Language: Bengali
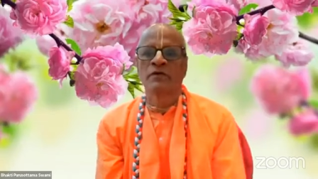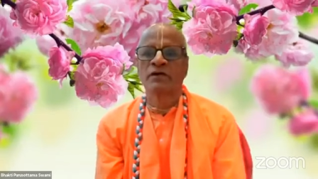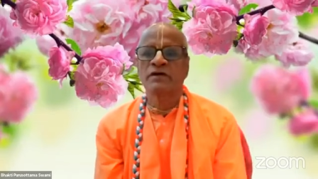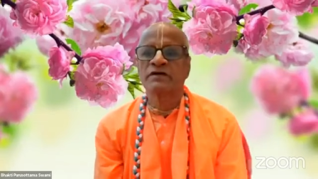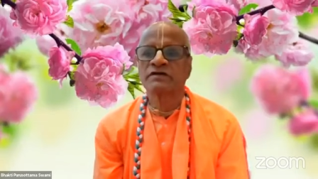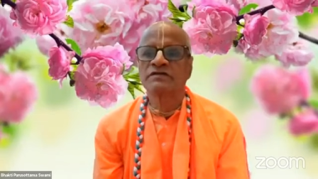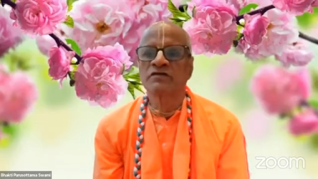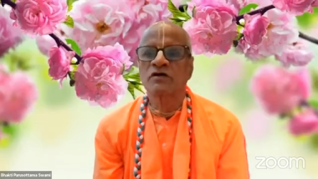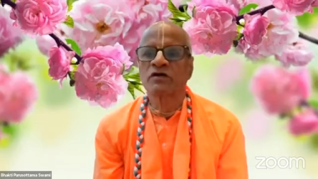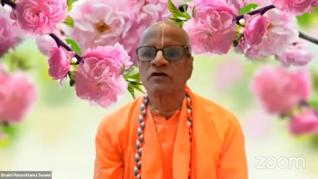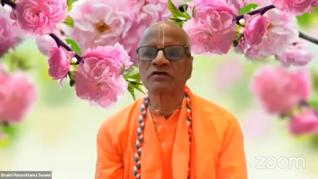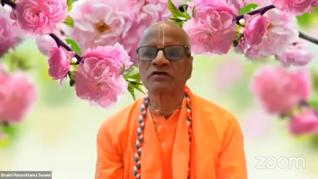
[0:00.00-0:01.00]
মনে করে
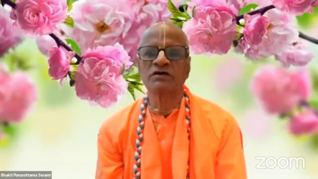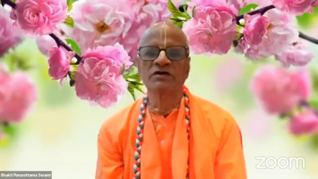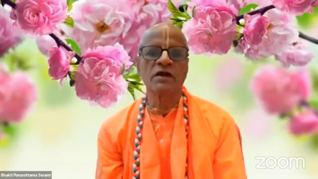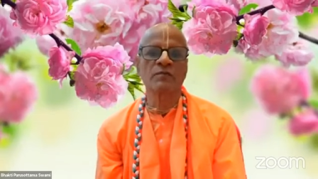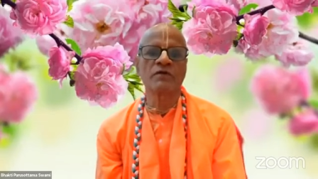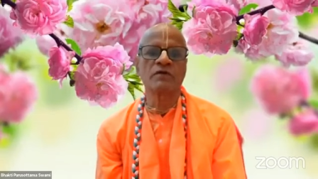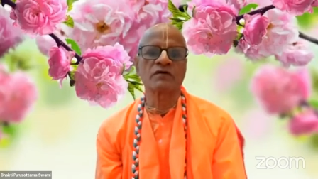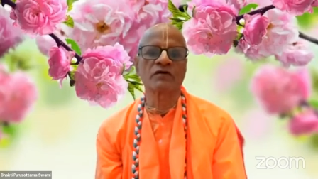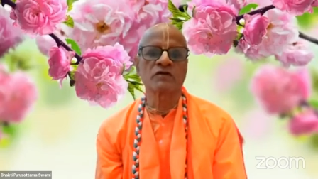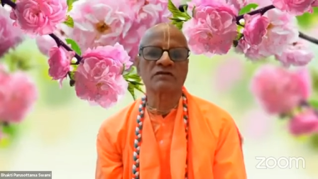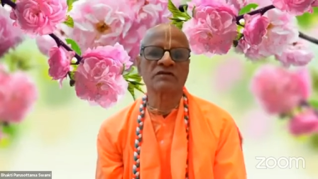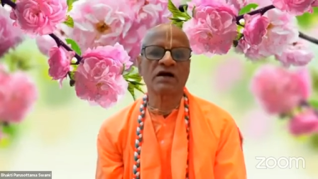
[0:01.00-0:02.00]
শঙ্কর্ষণ নামক
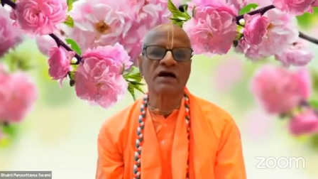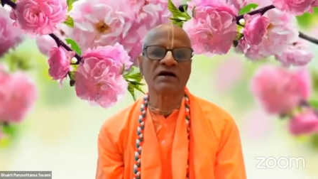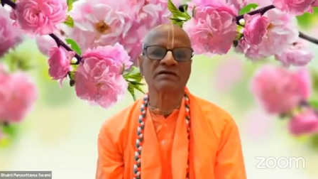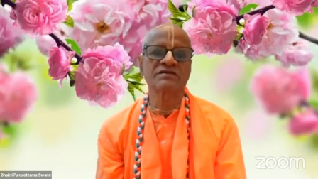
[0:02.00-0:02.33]
কর্তা